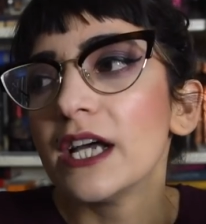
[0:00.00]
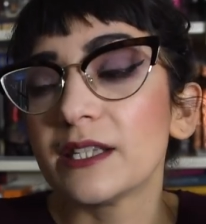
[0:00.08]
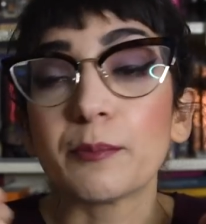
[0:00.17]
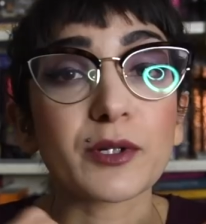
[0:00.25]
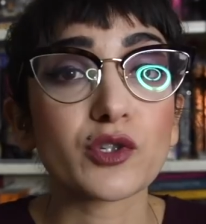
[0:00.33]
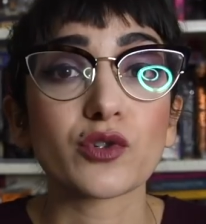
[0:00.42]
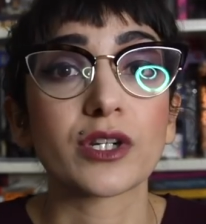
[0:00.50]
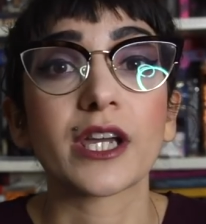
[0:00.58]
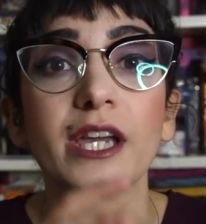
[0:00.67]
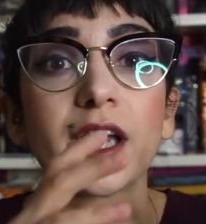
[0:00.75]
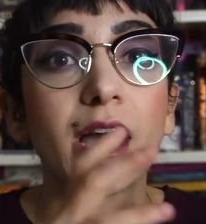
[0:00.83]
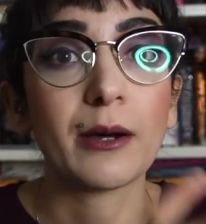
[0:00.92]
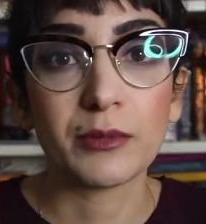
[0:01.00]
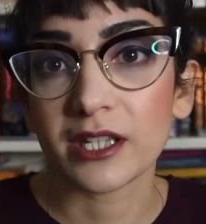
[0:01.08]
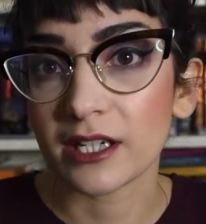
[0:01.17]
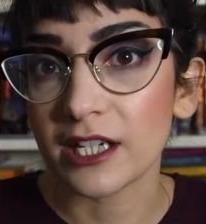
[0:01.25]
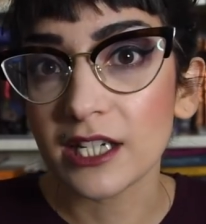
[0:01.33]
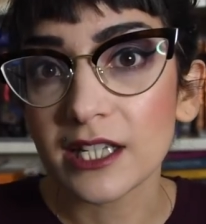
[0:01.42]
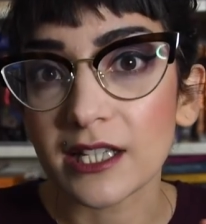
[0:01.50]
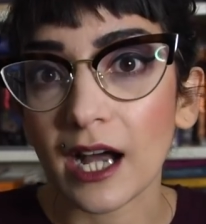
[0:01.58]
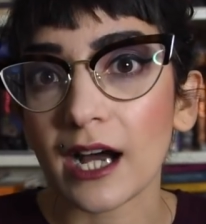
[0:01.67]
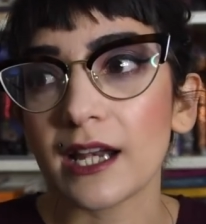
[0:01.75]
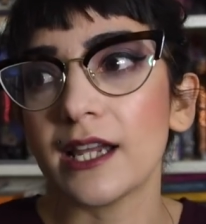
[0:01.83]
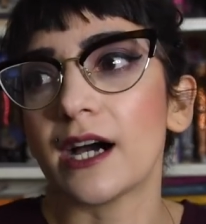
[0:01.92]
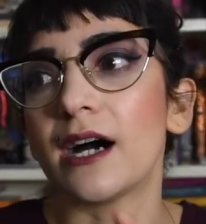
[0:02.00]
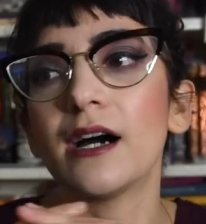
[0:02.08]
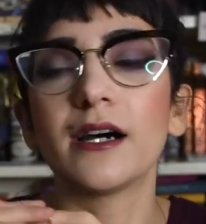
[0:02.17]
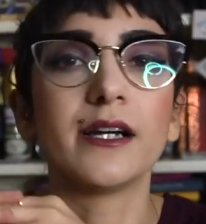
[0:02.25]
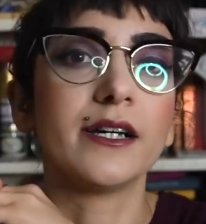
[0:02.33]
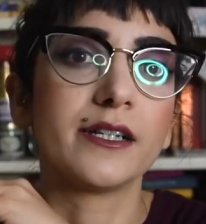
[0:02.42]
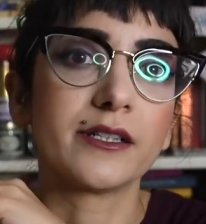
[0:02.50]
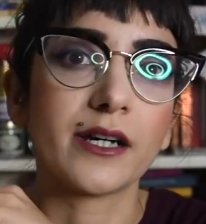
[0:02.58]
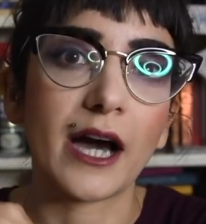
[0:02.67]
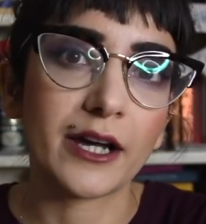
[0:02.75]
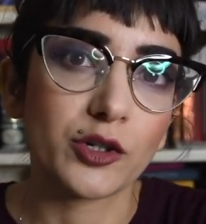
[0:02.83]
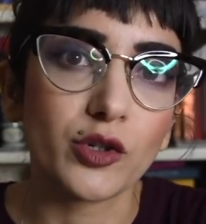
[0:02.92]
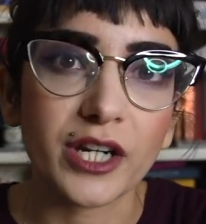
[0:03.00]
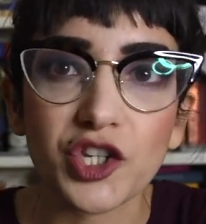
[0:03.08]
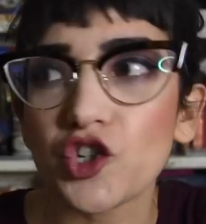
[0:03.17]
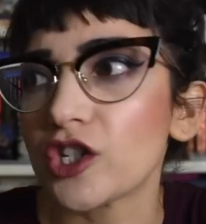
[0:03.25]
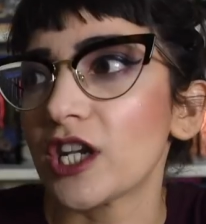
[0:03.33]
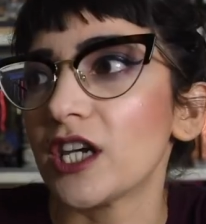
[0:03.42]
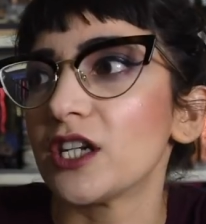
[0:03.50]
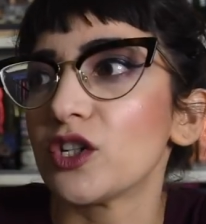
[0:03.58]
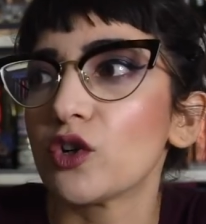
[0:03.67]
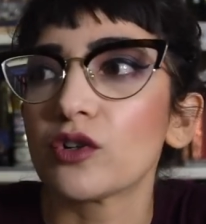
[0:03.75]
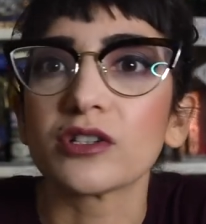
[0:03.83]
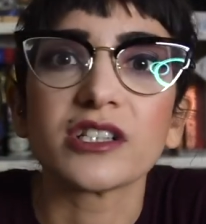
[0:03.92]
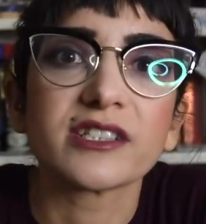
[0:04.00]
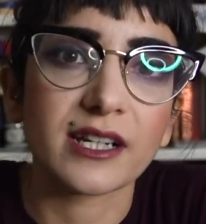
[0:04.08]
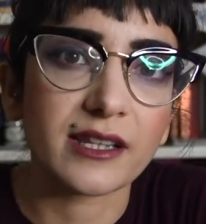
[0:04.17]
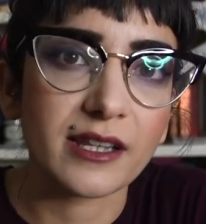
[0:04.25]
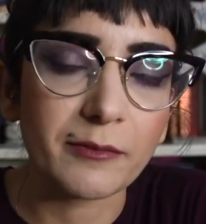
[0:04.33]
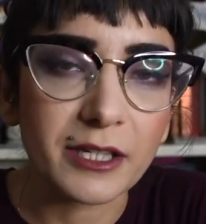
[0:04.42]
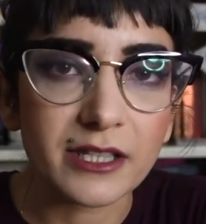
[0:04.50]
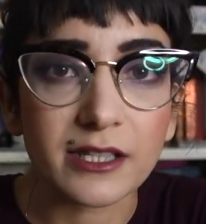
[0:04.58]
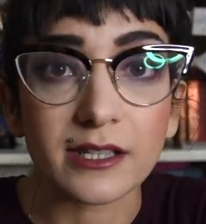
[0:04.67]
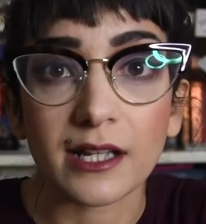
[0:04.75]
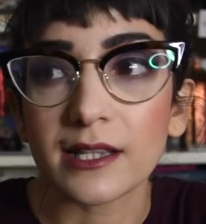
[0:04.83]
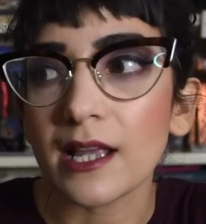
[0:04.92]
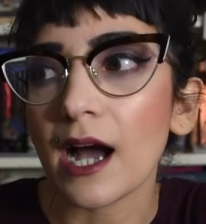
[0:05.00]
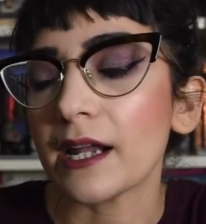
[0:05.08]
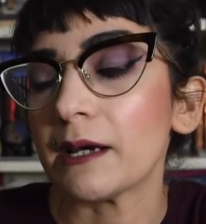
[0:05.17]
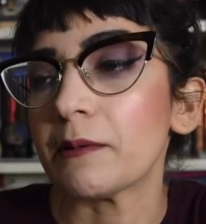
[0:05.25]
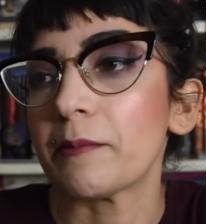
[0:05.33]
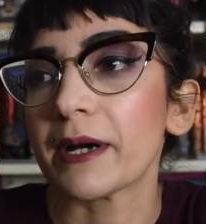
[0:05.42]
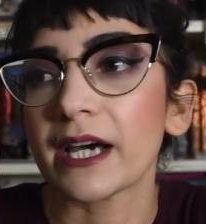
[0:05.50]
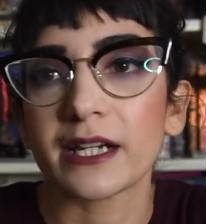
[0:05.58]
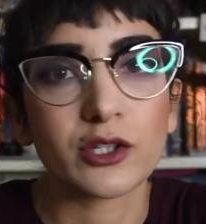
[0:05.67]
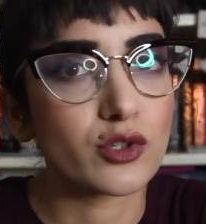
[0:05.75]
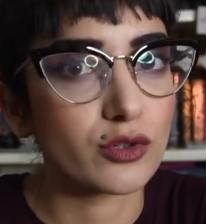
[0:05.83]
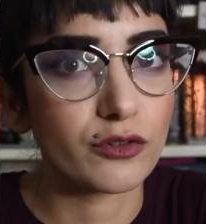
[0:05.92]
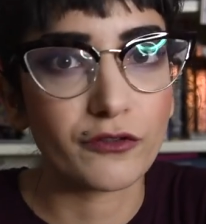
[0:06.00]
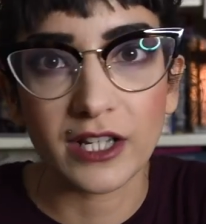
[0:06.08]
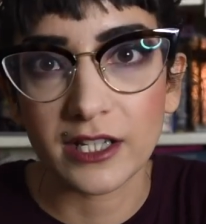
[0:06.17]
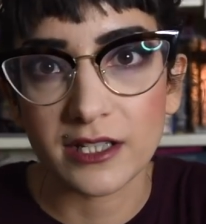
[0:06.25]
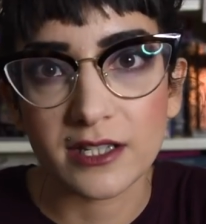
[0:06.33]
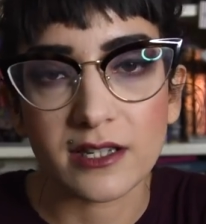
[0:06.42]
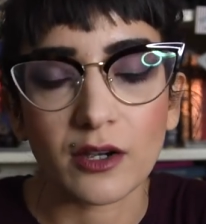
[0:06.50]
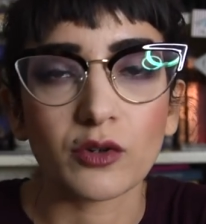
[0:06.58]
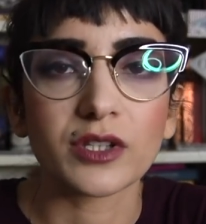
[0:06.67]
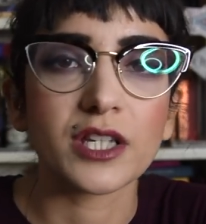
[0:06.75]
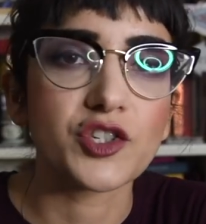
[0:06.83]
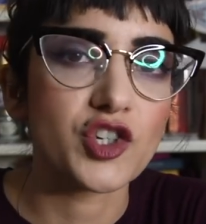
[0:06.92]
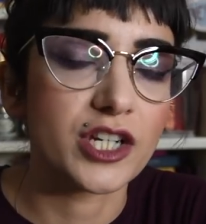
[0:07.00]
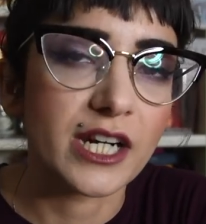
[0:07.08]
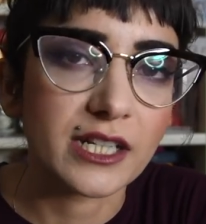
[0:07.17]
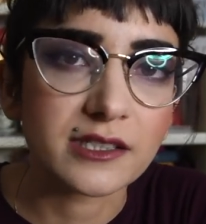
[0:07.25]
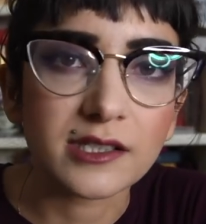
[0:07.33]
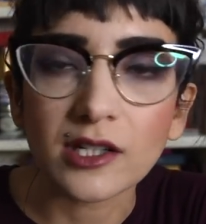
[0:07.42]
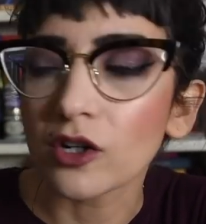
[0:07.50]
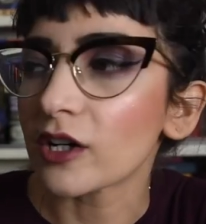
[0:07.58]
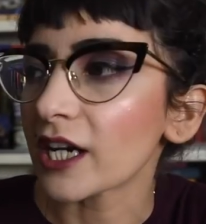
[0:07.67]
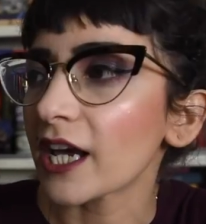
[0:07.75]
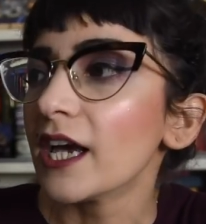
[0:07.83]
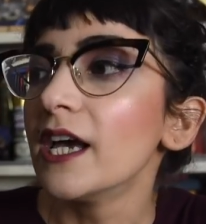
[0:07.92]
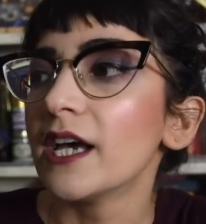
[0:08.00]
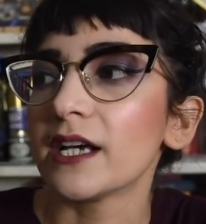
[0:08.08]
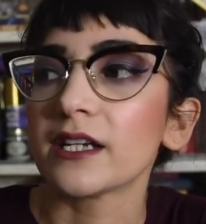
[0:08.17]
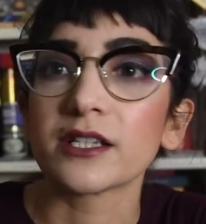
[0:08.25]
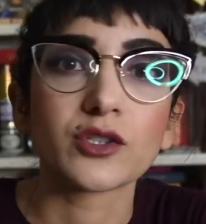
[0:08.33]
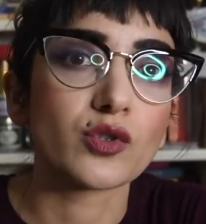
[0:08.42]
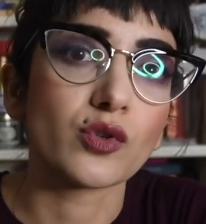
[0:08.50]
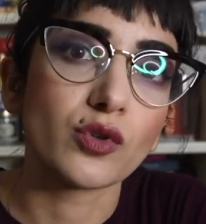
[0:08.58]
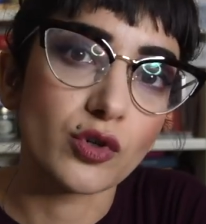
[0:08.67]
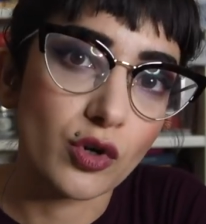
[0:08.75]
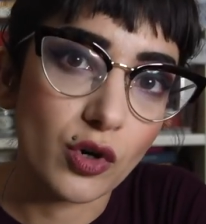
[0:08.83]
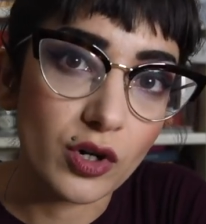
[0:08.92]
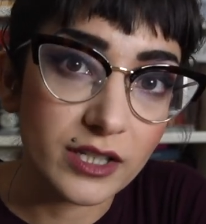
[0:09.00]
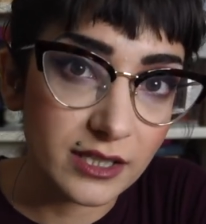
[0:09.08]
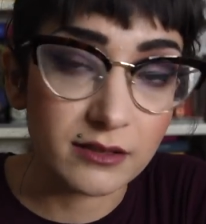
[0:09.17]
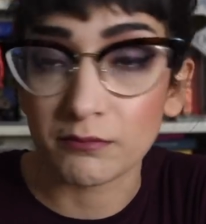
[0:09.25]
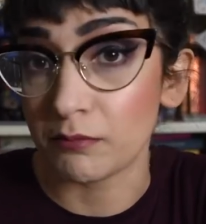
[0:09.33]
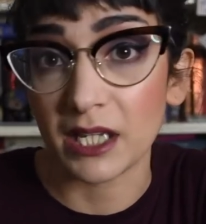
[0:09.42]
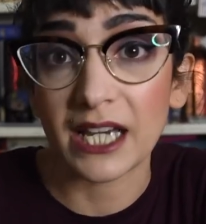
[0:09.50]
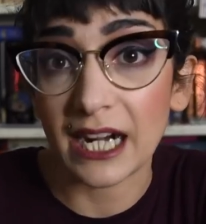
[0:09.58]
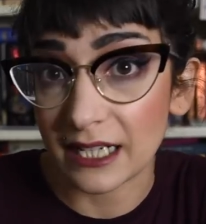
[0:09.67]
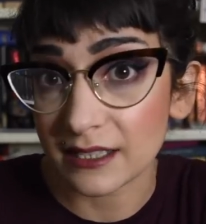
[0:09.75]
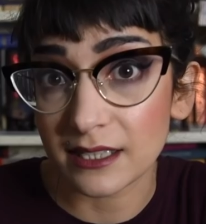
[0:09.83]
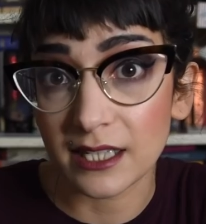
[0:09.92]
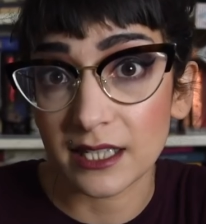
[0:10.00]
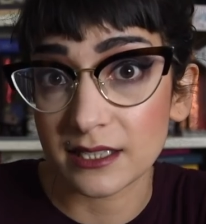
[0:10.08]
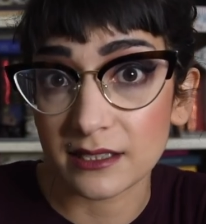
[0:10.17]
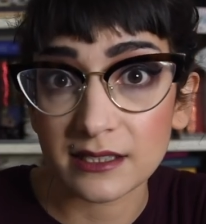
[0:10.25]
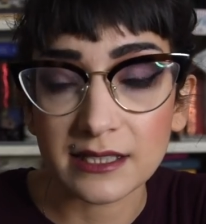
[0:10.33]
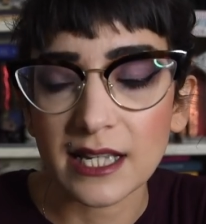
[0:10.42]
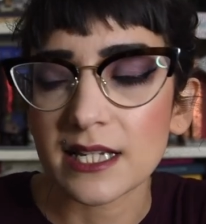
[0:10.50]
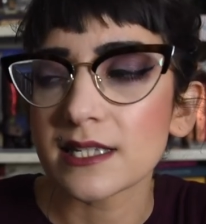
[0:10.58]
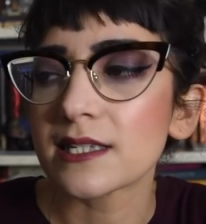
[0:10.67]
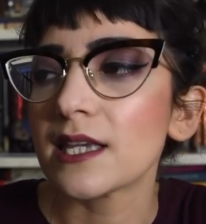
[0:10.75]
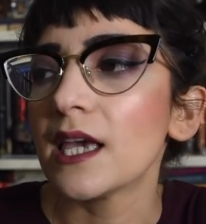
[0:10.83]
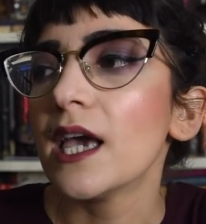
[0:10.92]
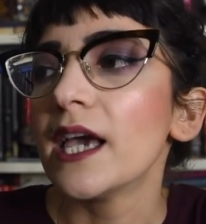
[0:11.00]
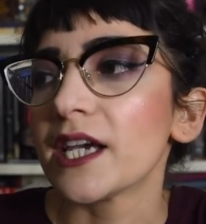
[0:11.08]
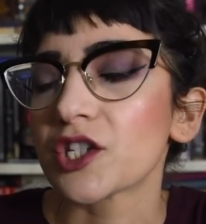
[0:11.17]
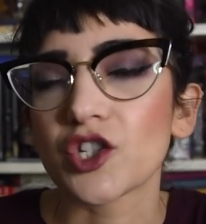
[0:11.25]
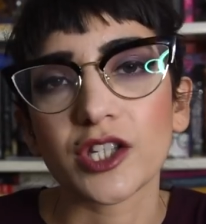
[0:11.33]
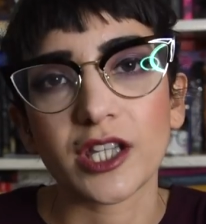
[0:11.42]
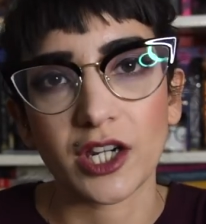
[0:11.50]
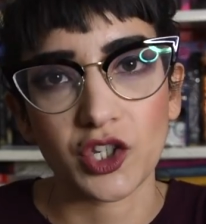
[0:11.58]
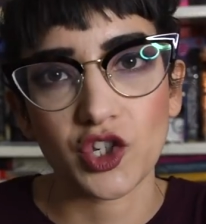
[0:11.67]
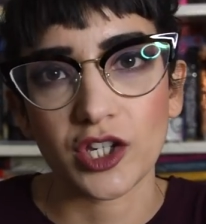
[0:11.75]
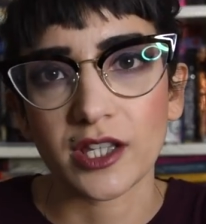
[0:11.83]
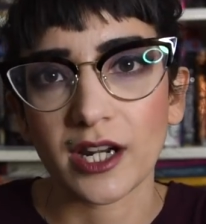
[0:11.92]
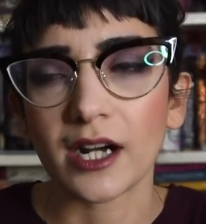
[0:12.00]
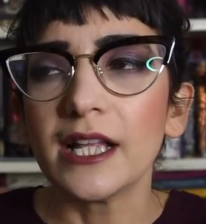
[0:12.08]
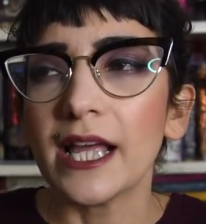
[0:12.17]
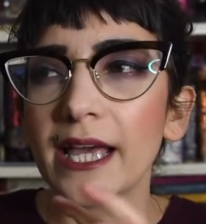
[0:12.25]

di persone che abitano in Italia Italia eh, hanno origine non strettamente italiana, ma magari sono figli di seconda generazione, eh, sono eh, migranti essi stessi, eccetera, eccetera.